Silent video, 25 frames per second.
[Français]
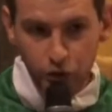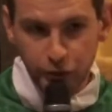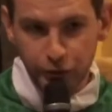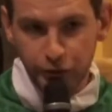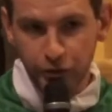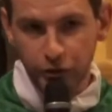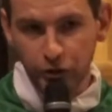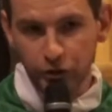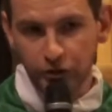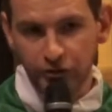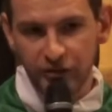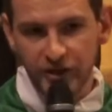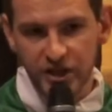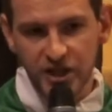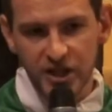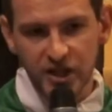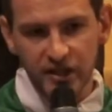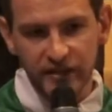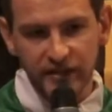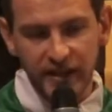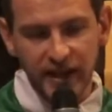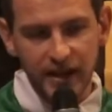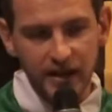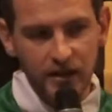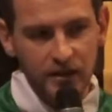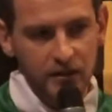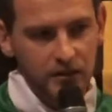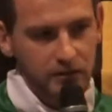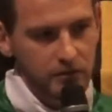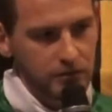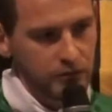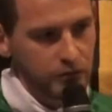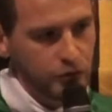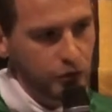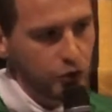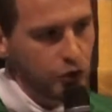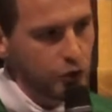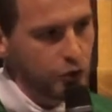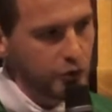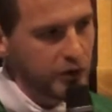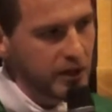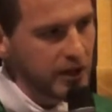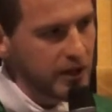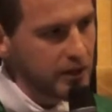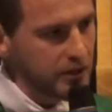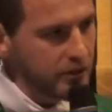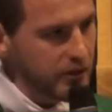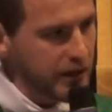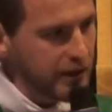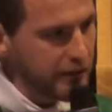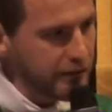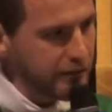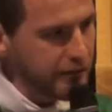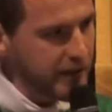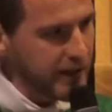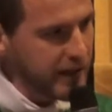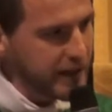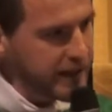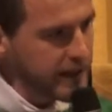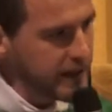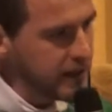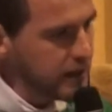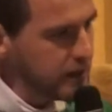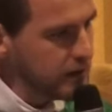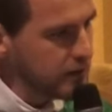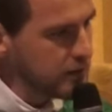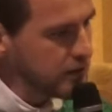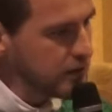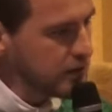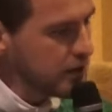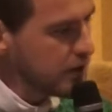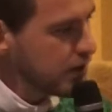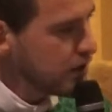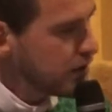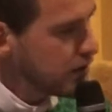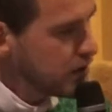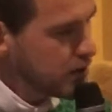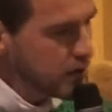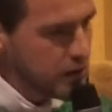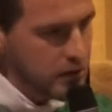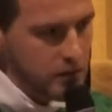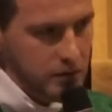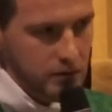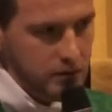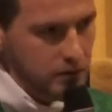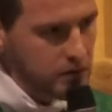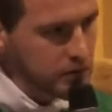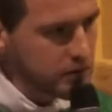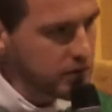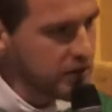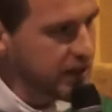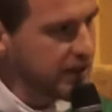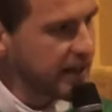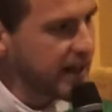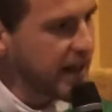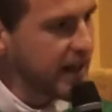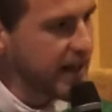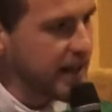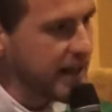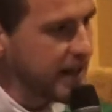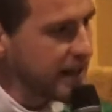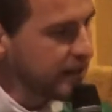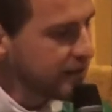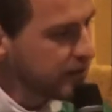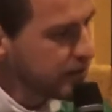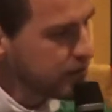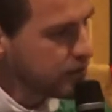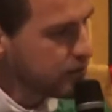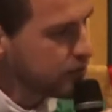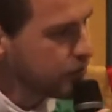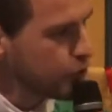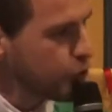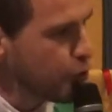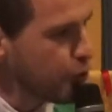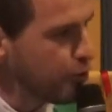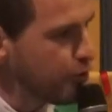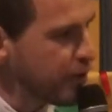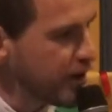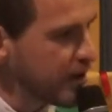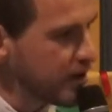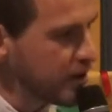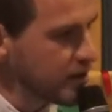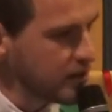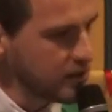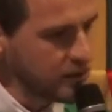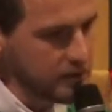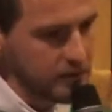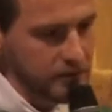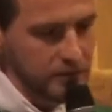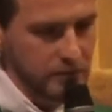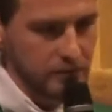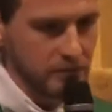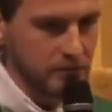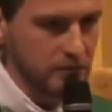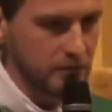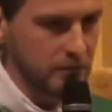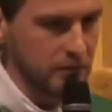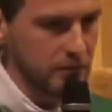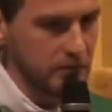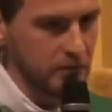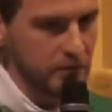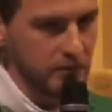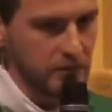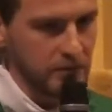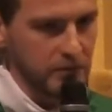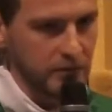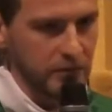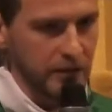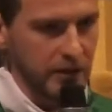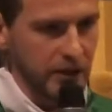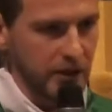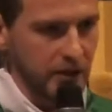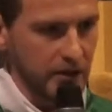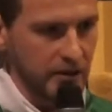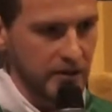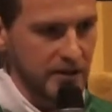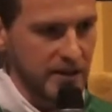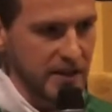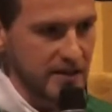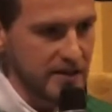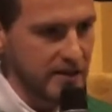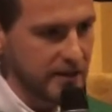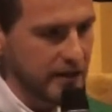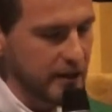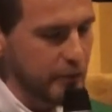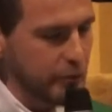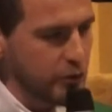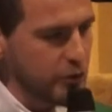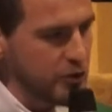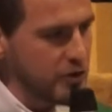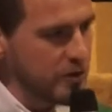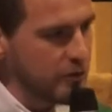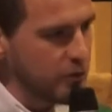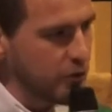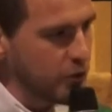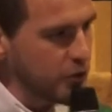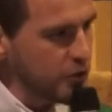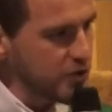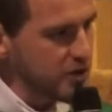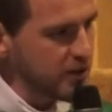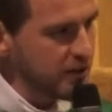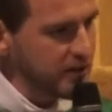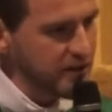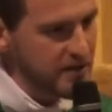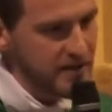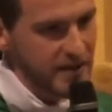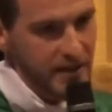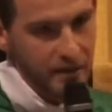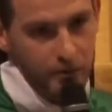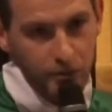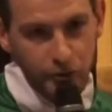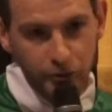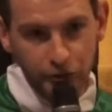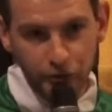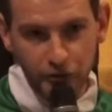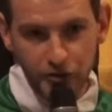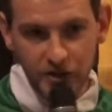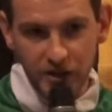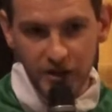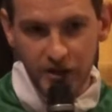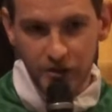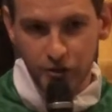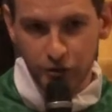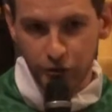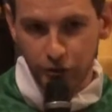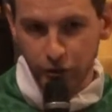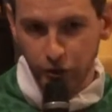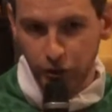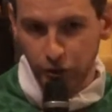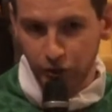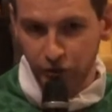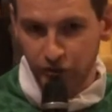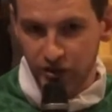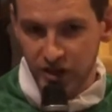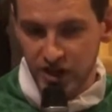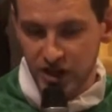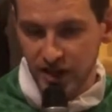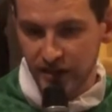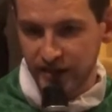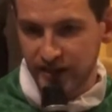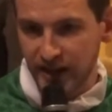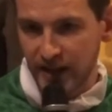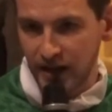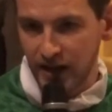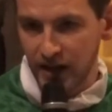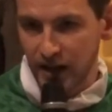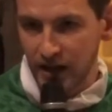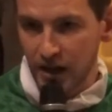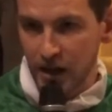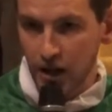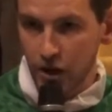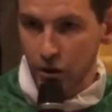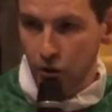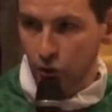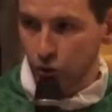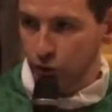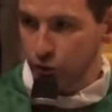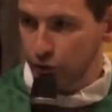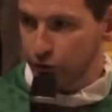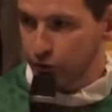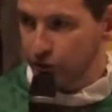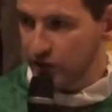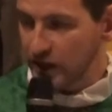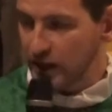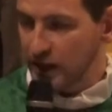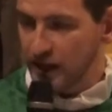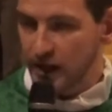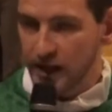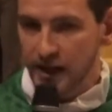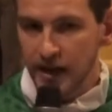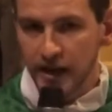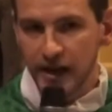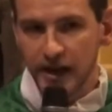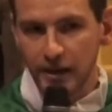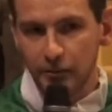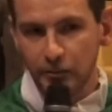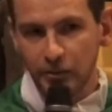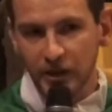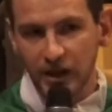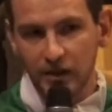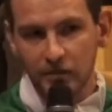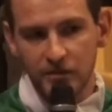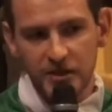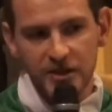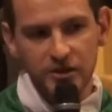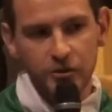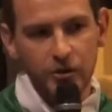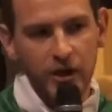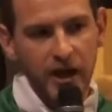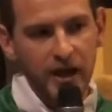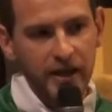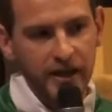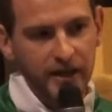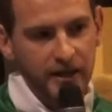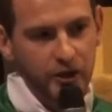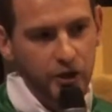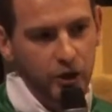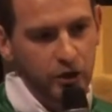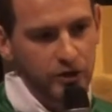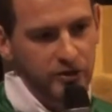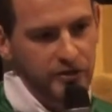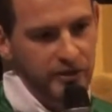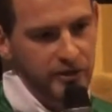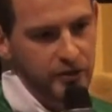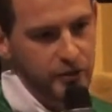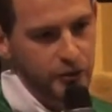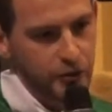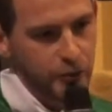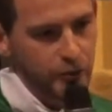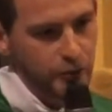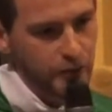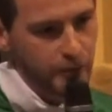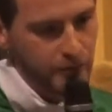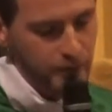offrande végétale, de l'huile, de la farine, des galettes, de pain, ça, c'était possible dans l'Ancien Testament. On faisait des offrandes végétales. On offrait les prémices de la récolte à Dieu.